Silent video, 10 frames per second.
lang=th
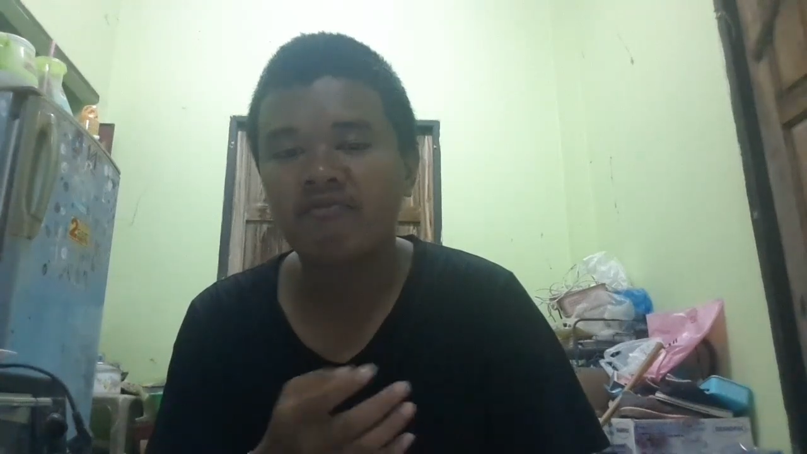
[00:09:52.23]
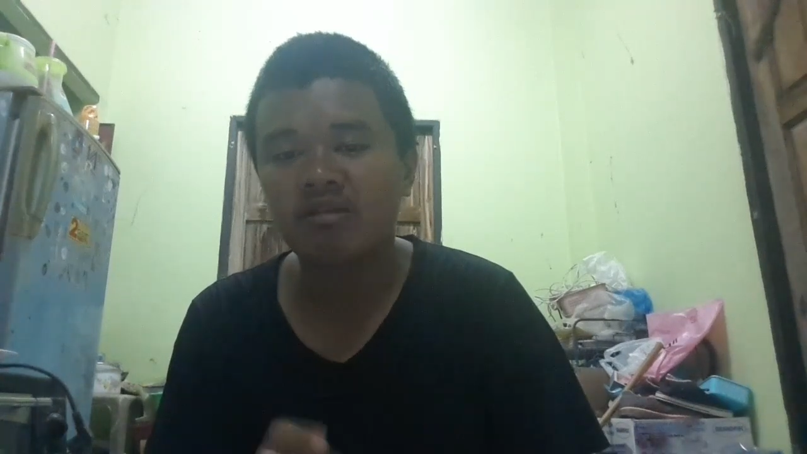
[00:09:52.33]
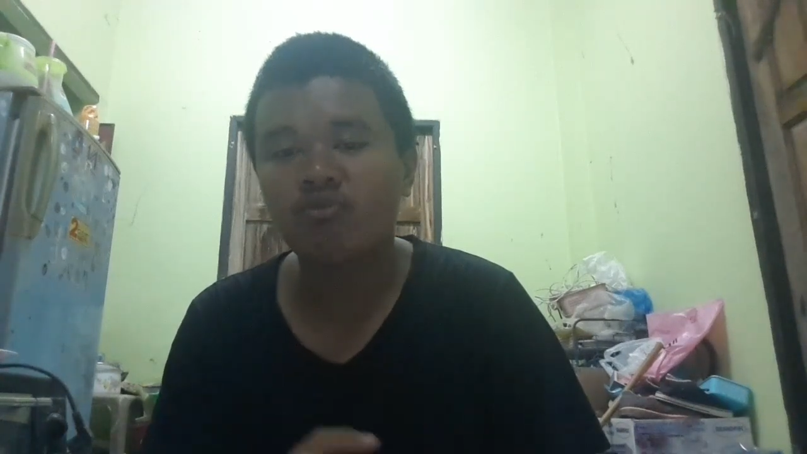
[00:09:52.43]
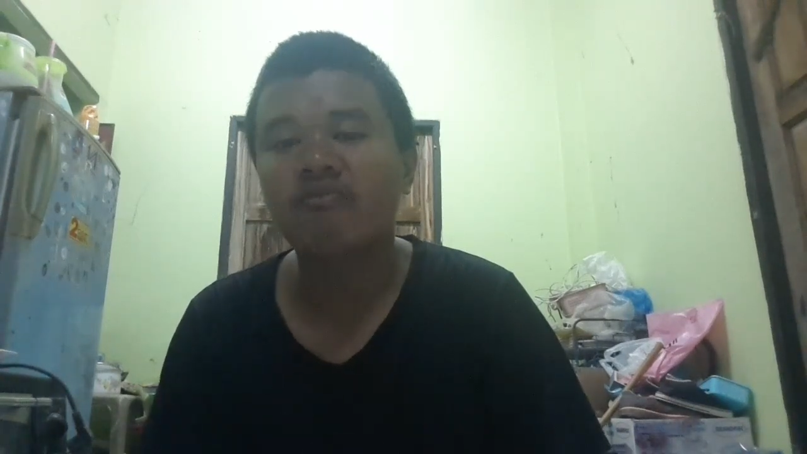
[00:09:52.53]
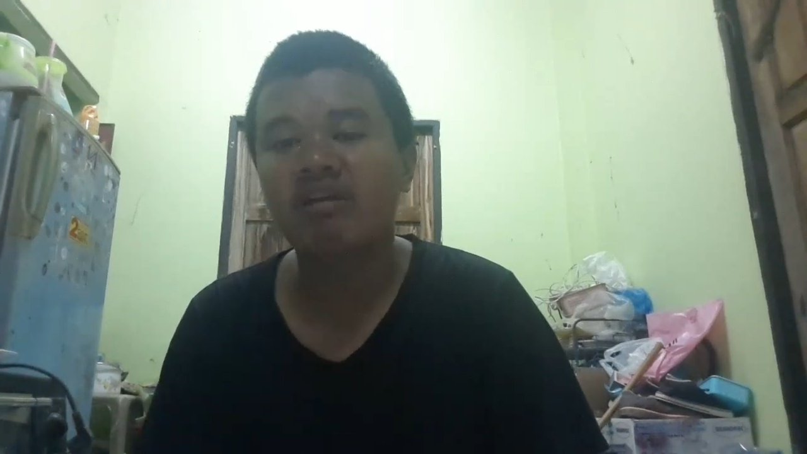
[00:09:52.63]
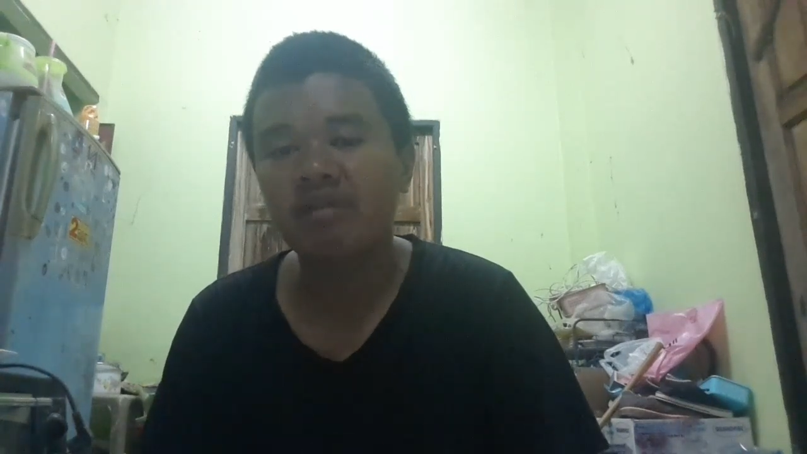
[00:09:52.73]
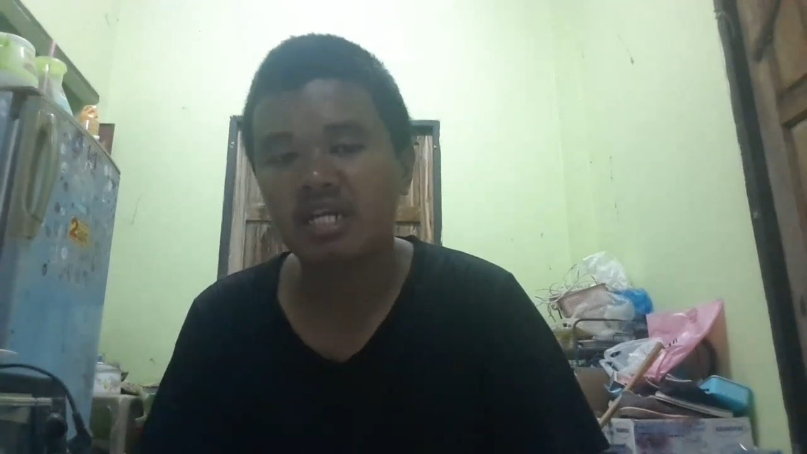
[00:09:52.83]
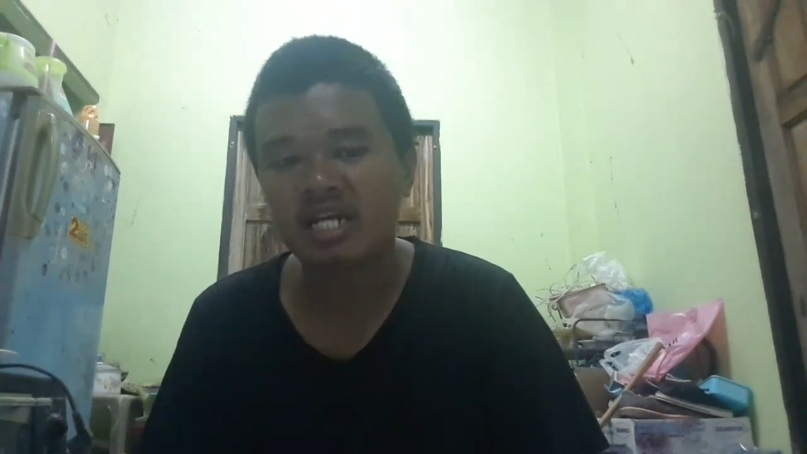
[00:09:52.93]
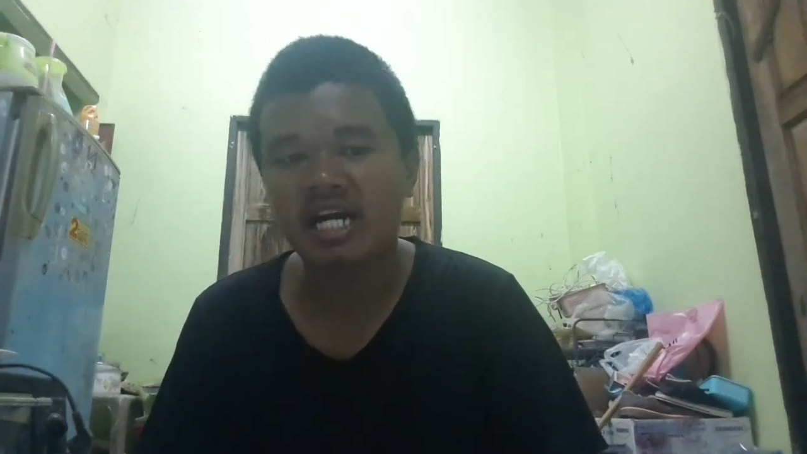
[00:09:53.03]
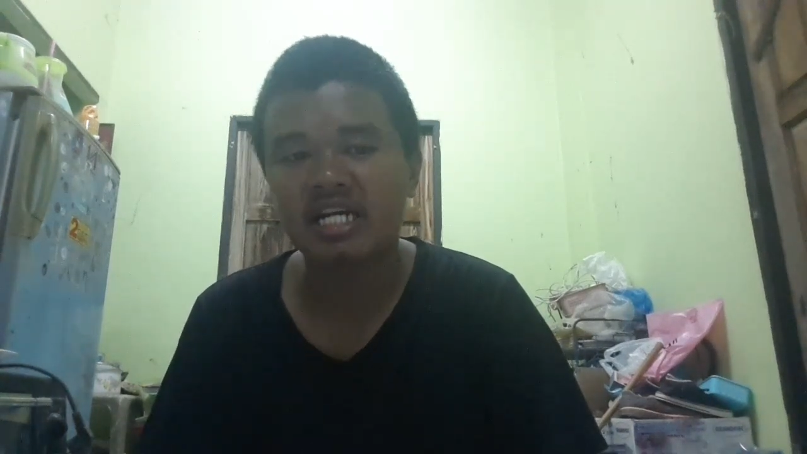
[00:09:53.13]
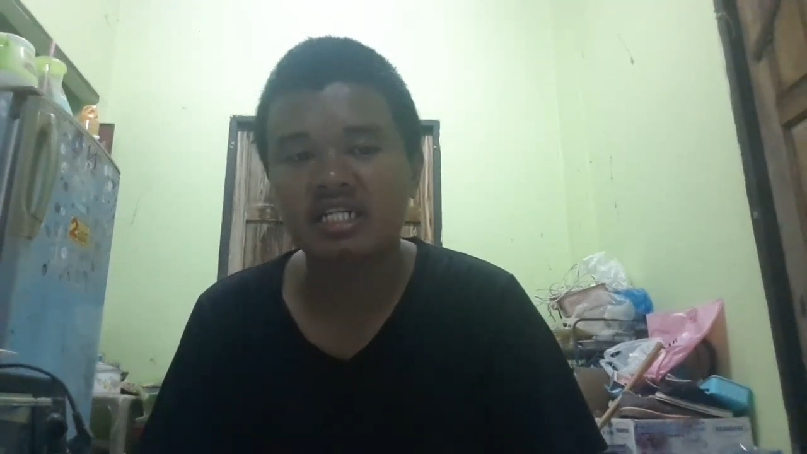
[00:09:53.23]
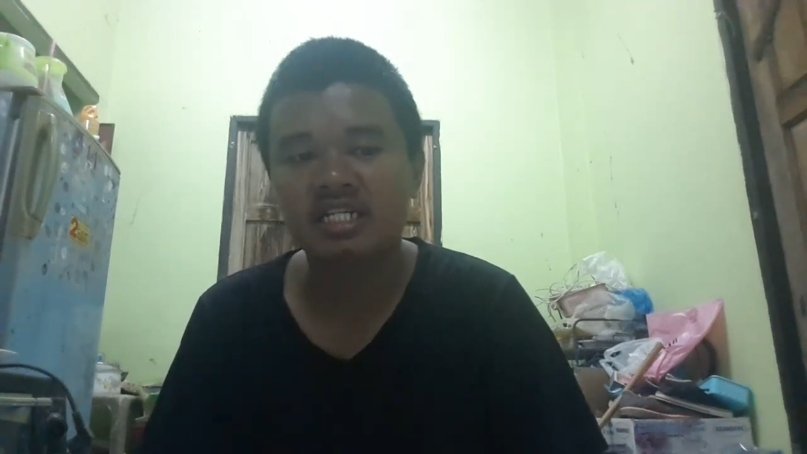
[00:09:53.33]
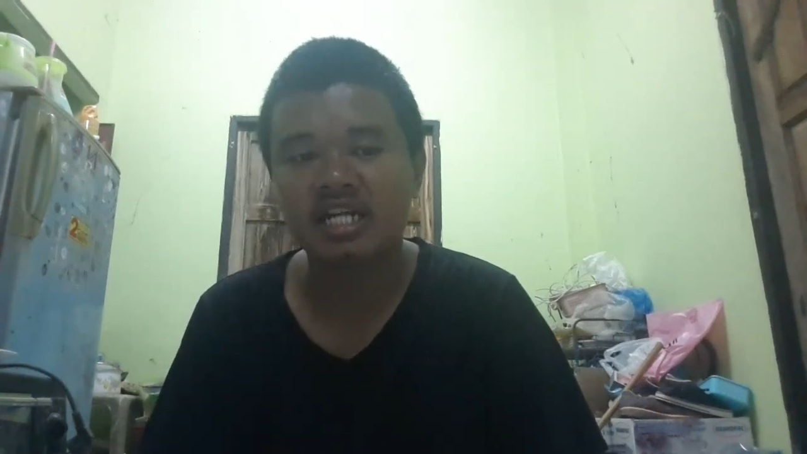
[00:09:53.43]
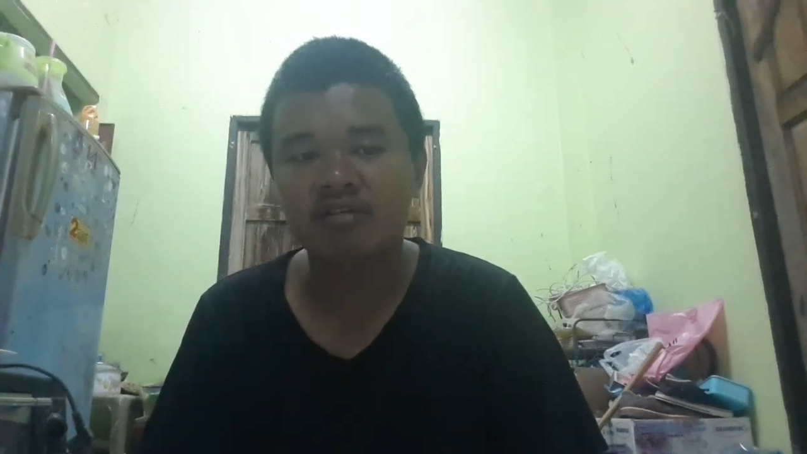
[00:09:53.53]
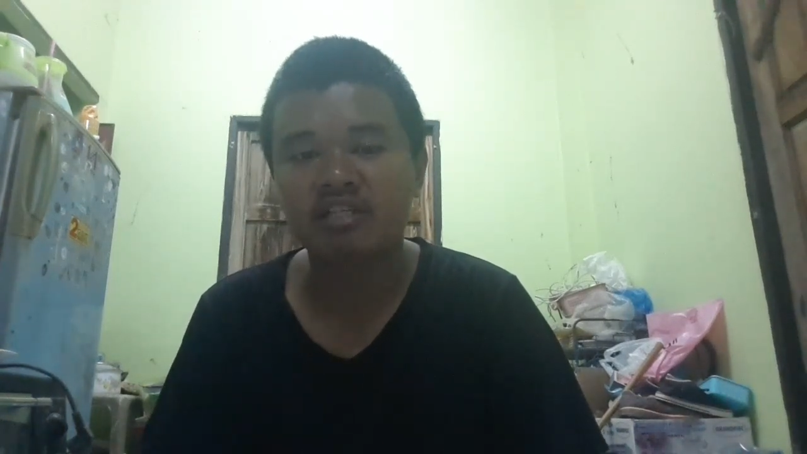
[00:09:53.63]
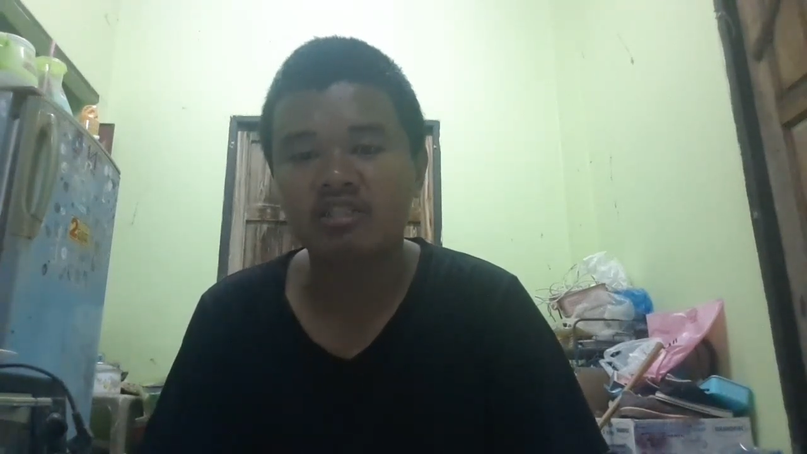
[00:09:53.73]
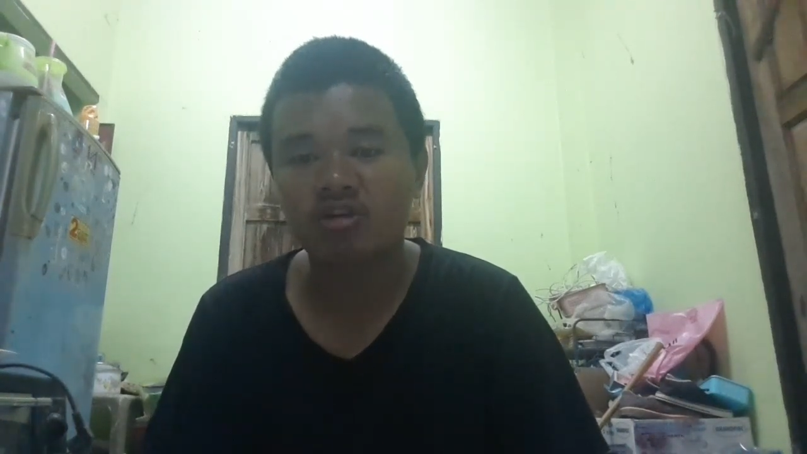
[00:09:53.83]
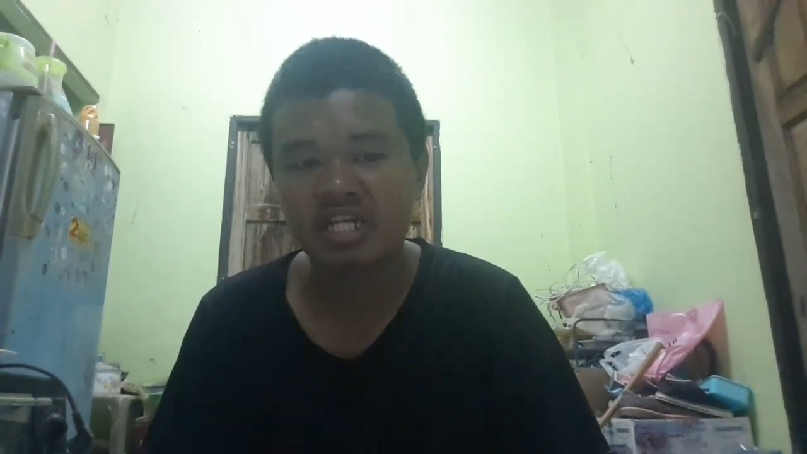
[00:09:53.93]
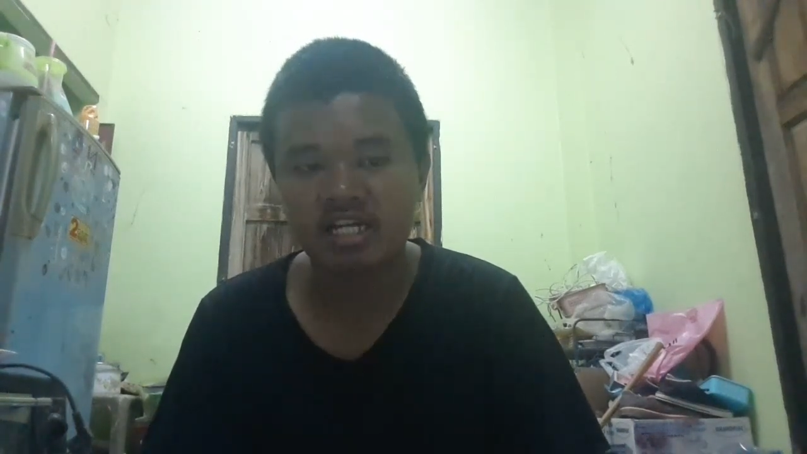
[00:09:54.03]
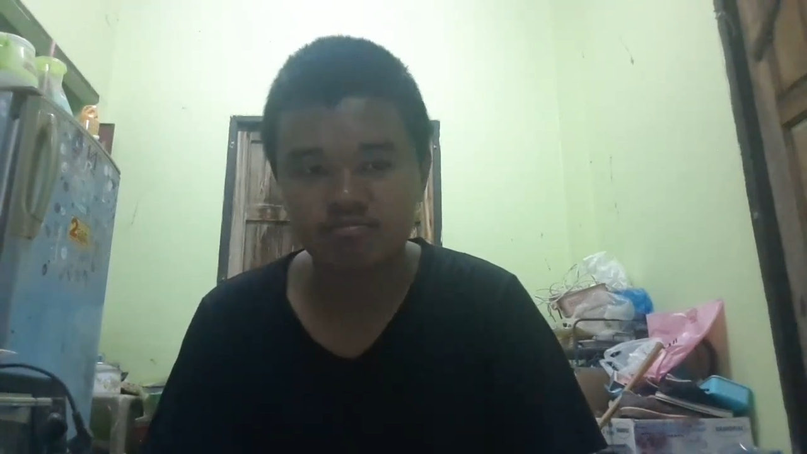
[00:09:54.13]
Facebook Fanpage ได้นะแต่ต
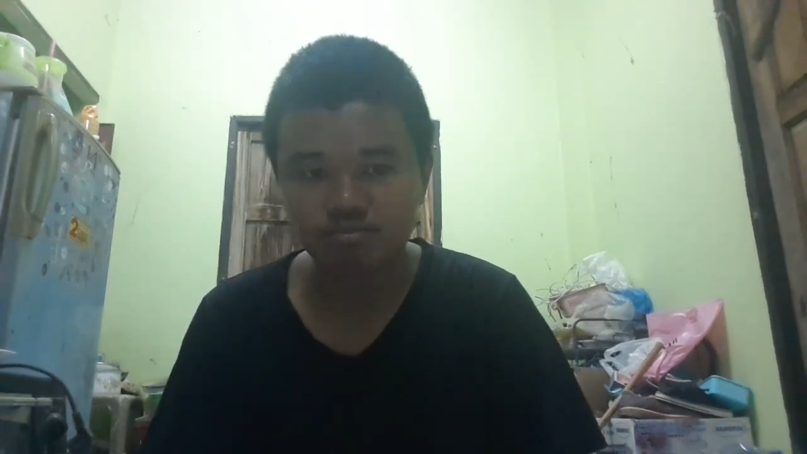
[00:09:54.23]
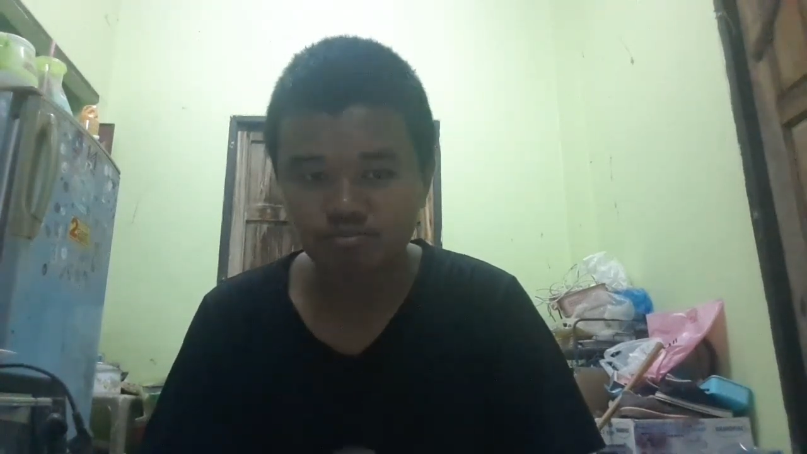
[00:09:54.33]
อนเนี้ย